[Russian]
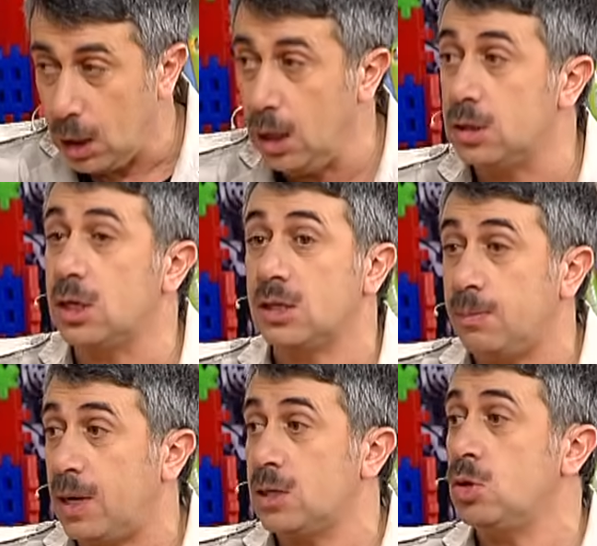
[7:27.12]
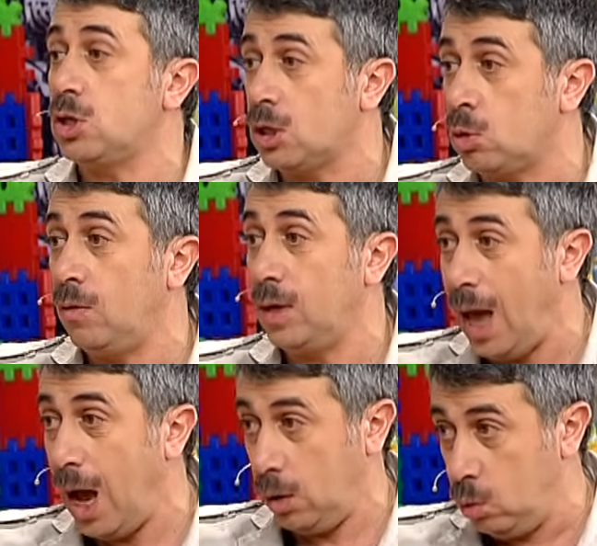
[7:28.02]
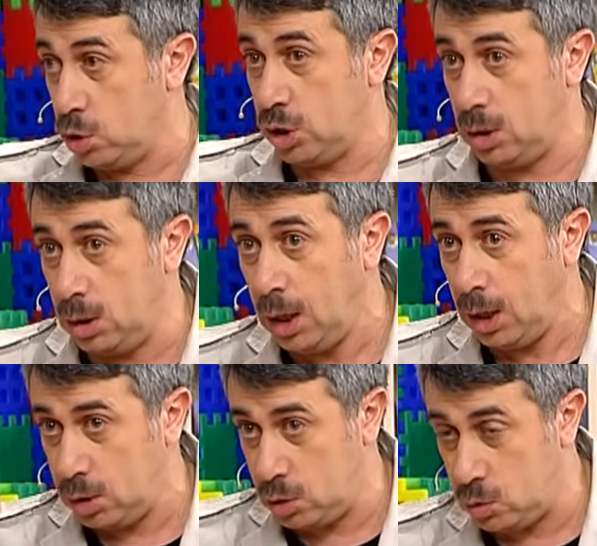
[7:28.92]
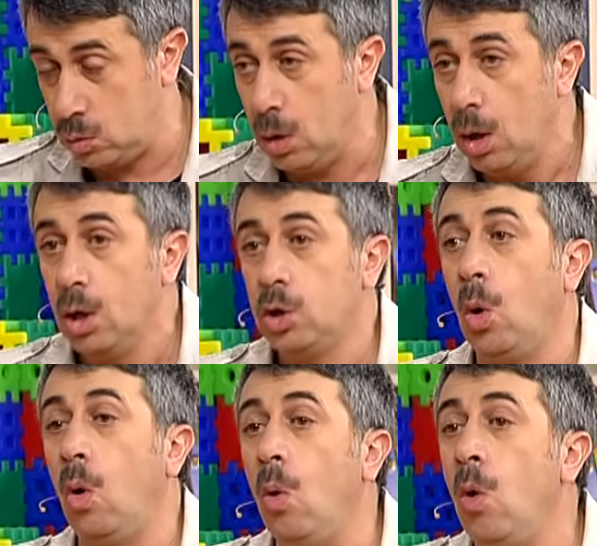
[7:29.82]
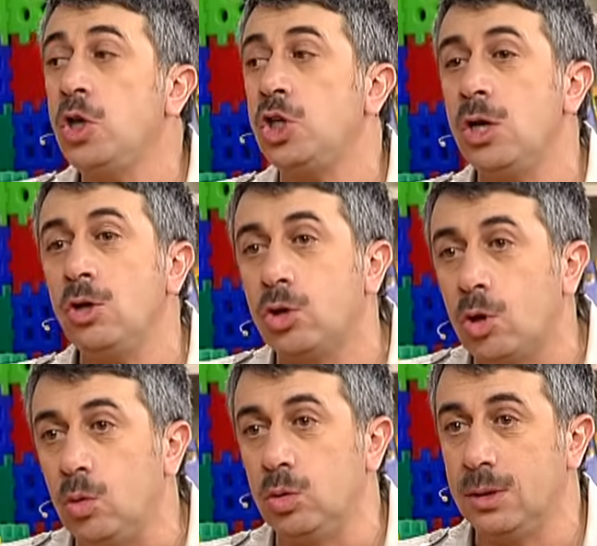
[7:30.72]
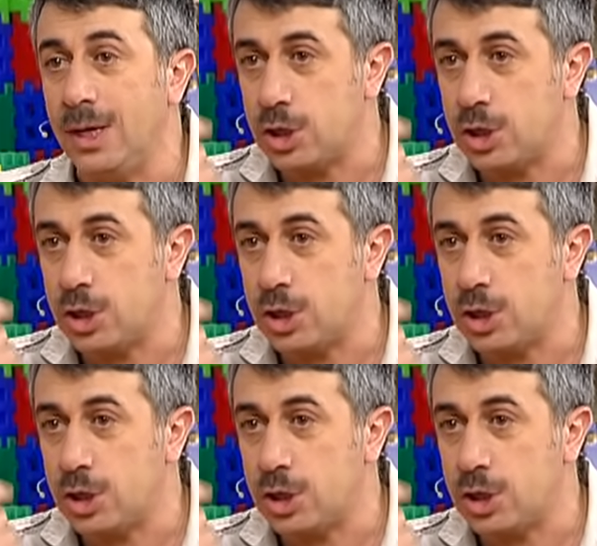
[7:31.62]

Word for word: или со, произносит это слово «я кушать не хочу», то очень трудно